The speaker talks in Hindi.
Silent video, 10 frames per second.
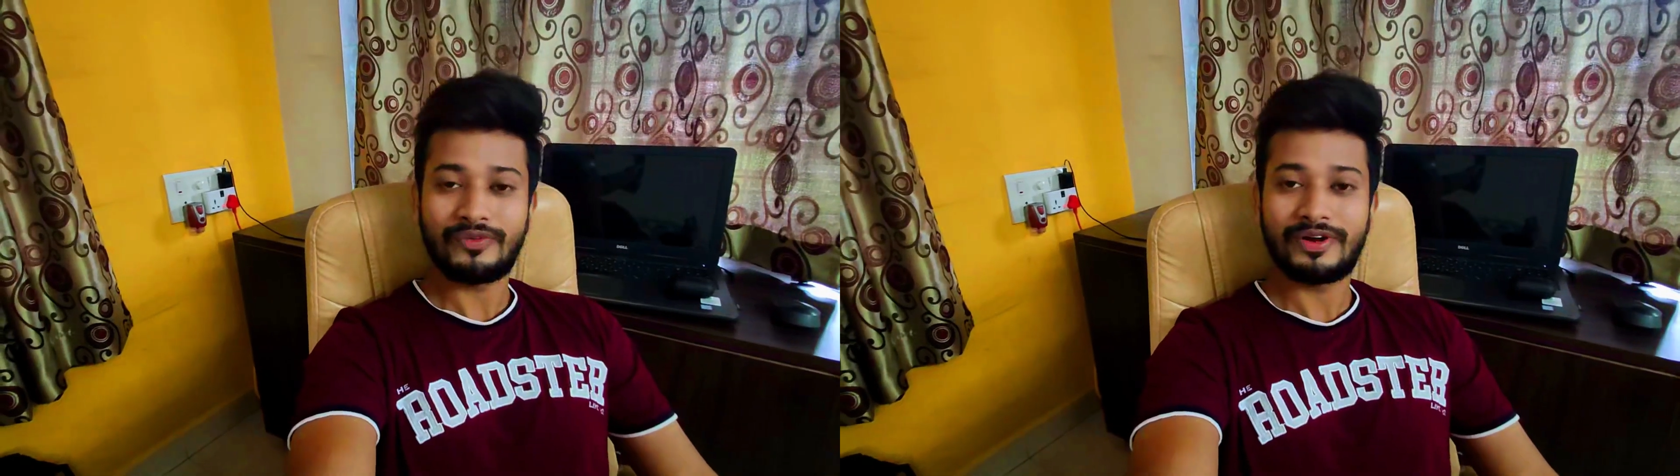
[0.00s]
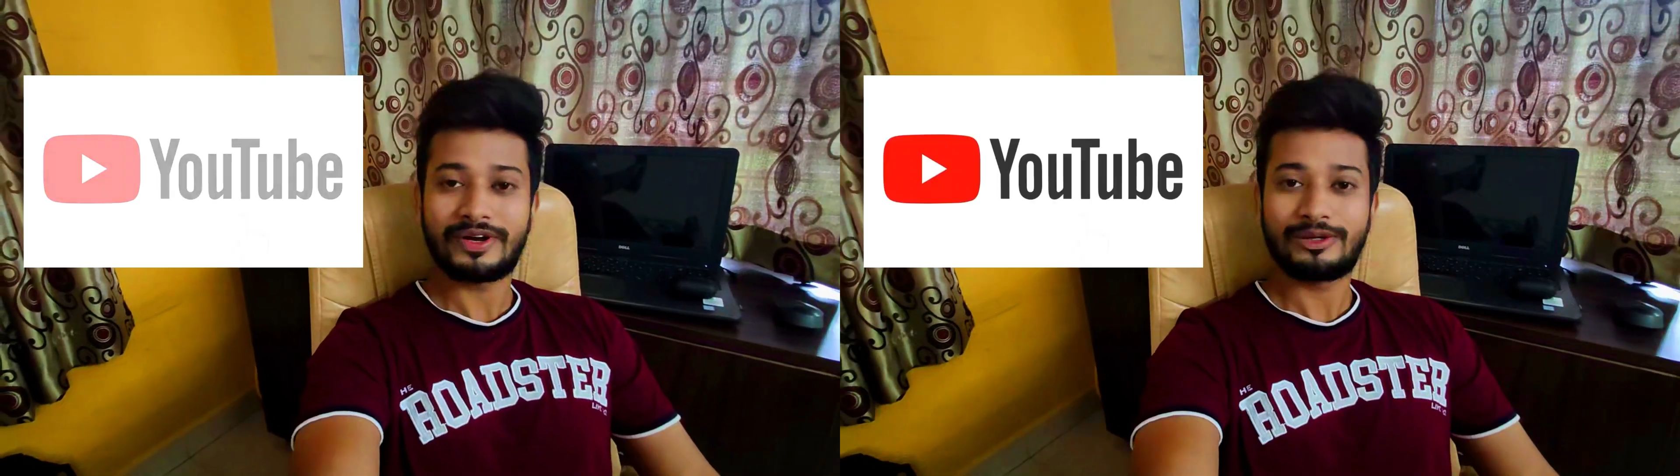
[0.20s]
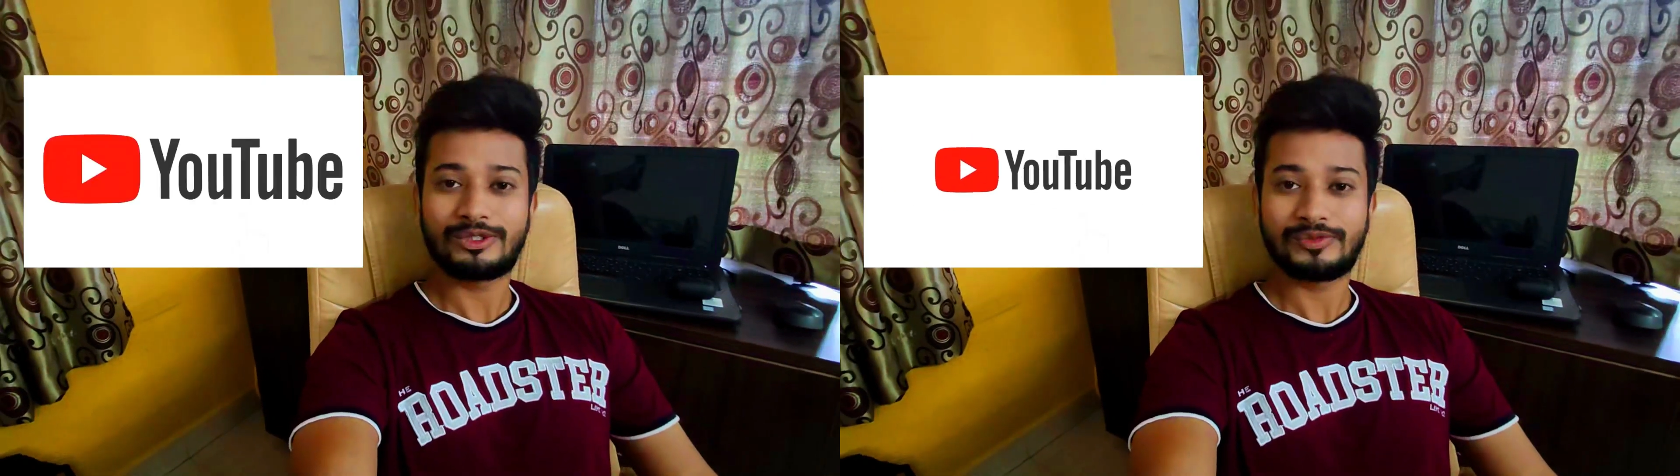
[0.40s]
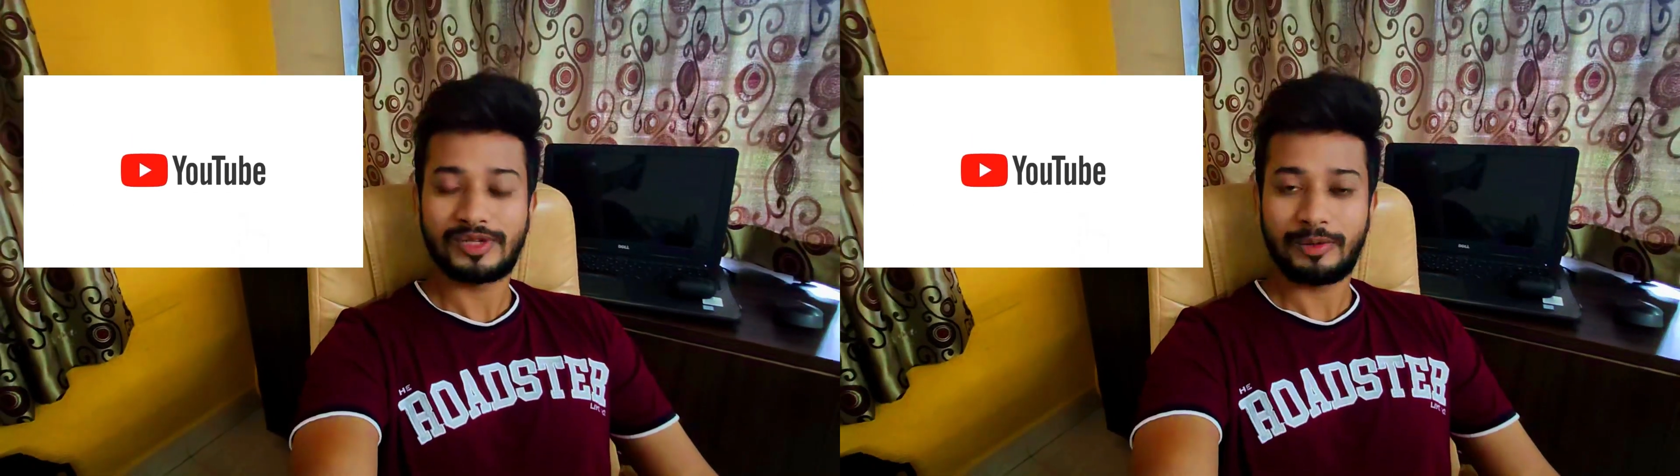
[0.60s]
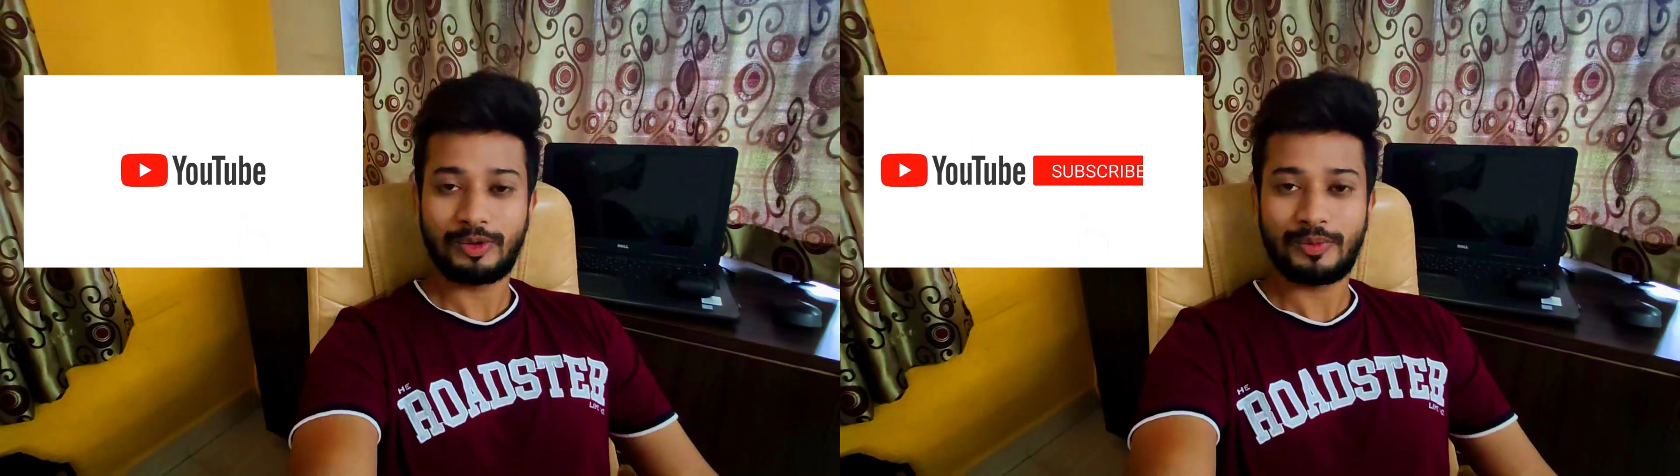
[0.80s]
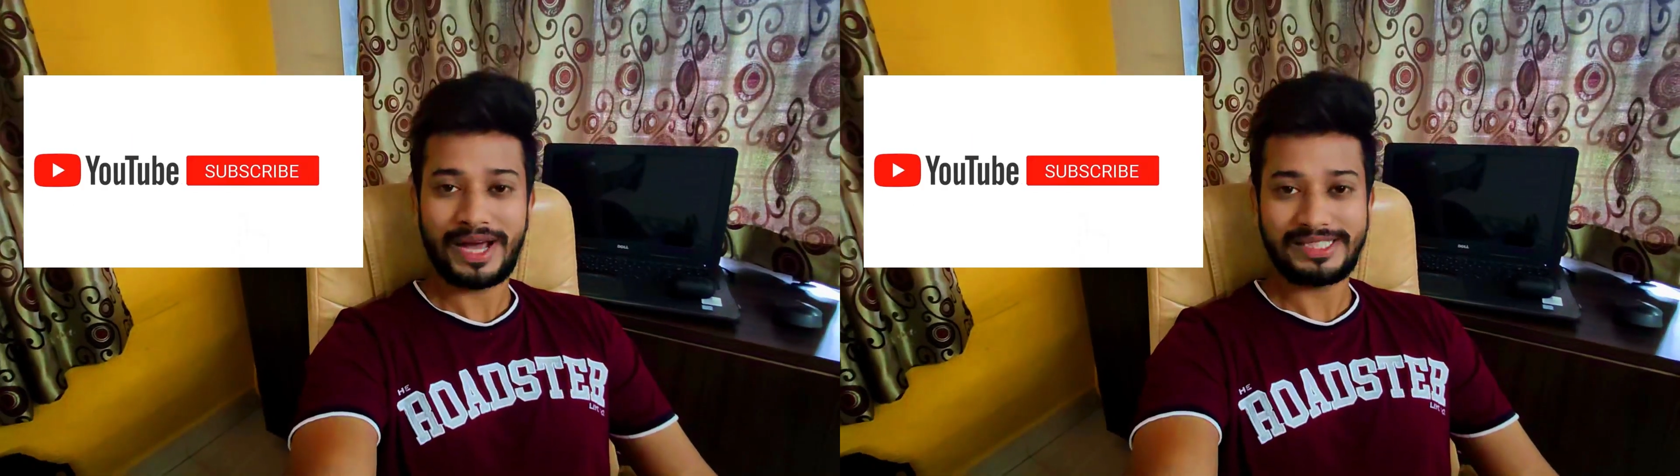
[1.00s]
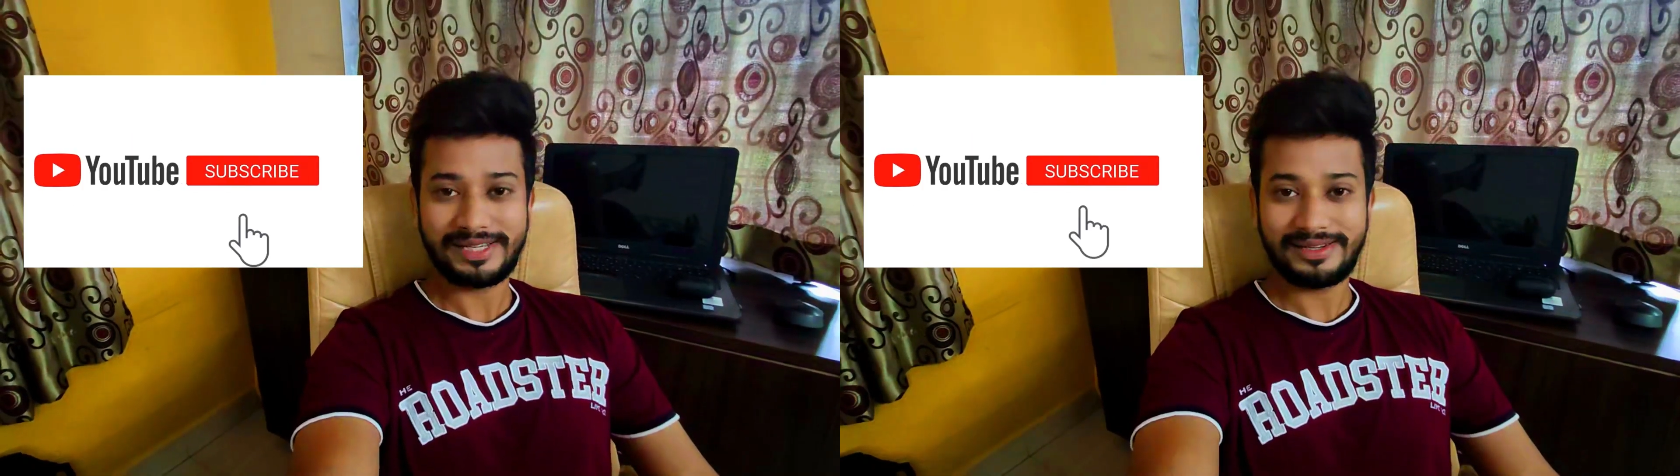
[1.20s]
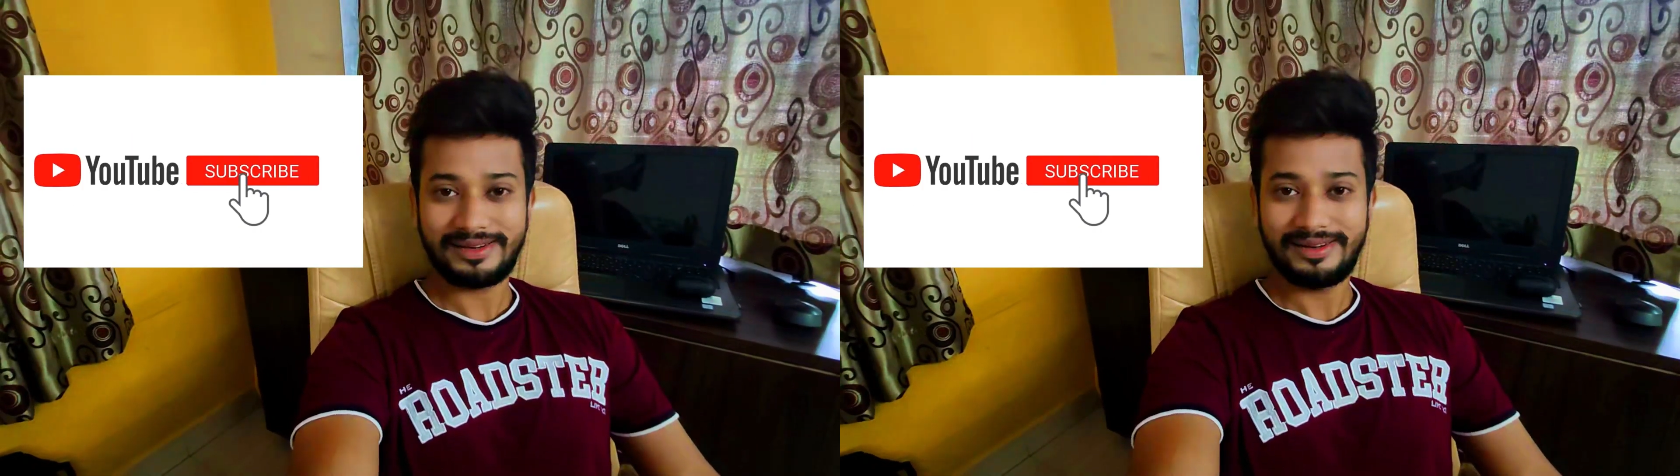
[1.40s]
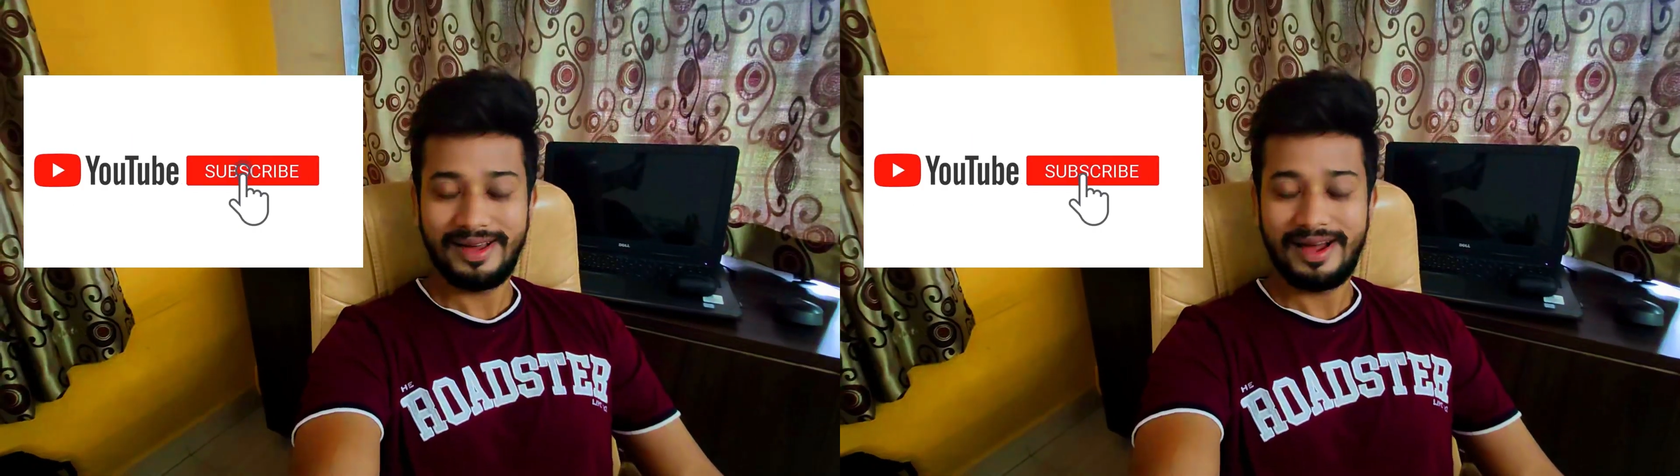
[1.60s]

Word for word: डोंट फॉरगेट टू सब्सक्राइब टू माई चैनल